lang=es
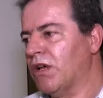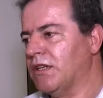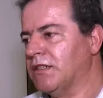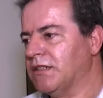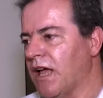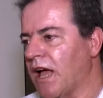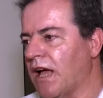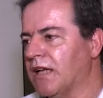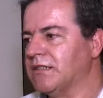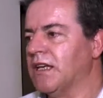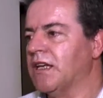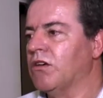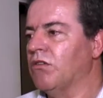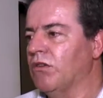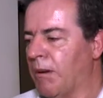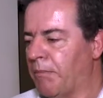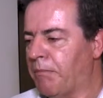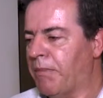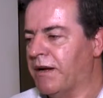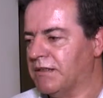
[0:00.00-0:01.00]
que se hace
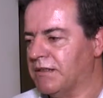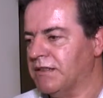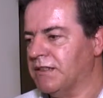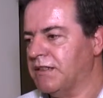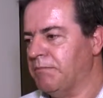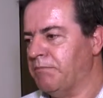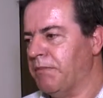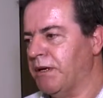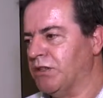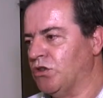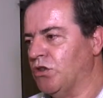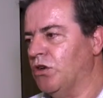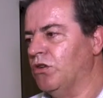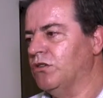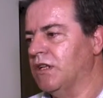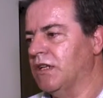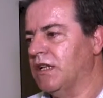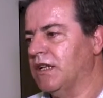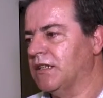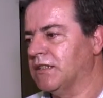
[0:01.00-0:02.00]
con la
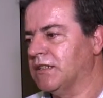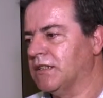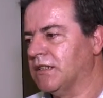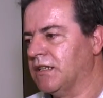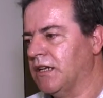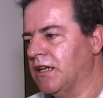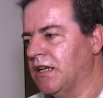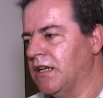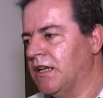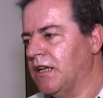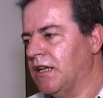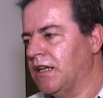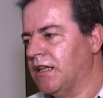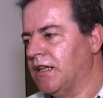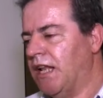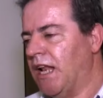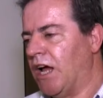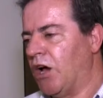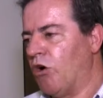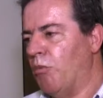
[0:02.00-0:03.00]
participación de las
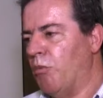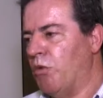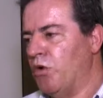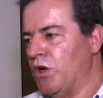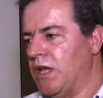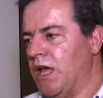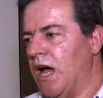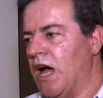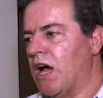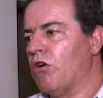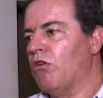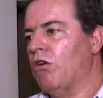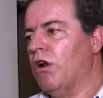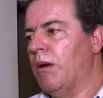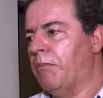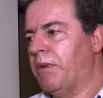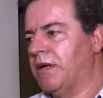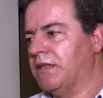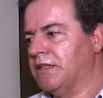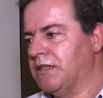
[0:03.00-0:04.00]
de la comunidad, con
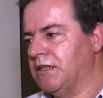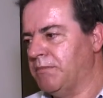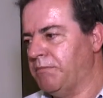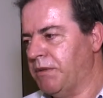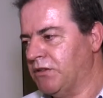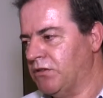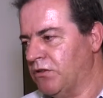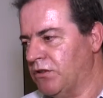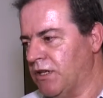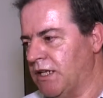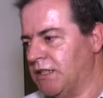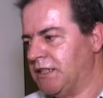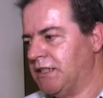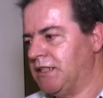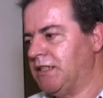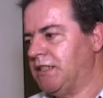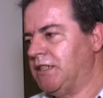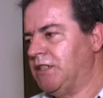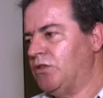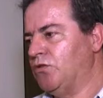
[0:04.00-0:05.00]
la participación de las
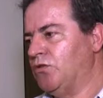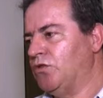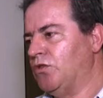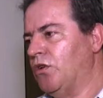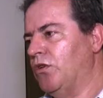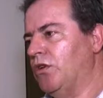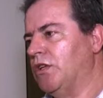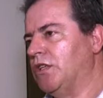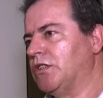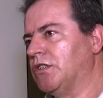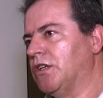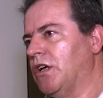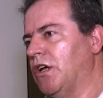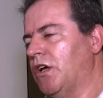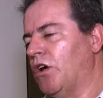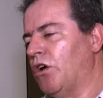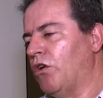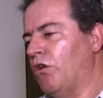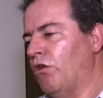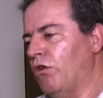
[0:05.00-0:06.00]
instituciones,
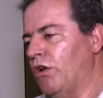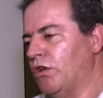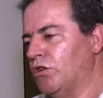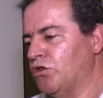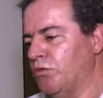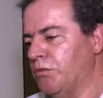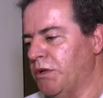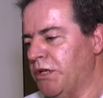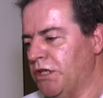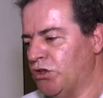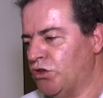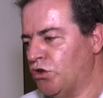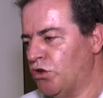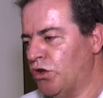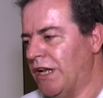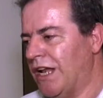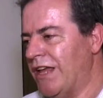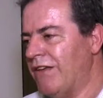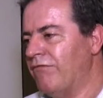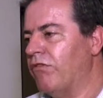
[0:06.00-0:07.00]
con el suministro
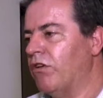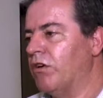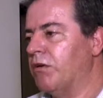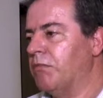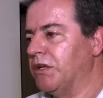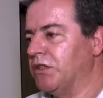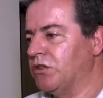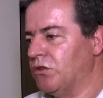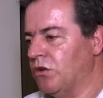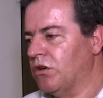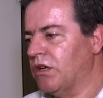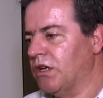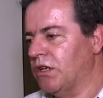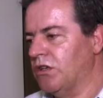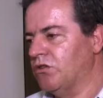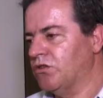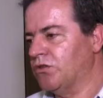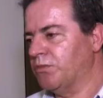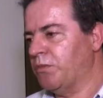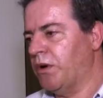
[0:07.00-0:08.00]
de la información que ellos nos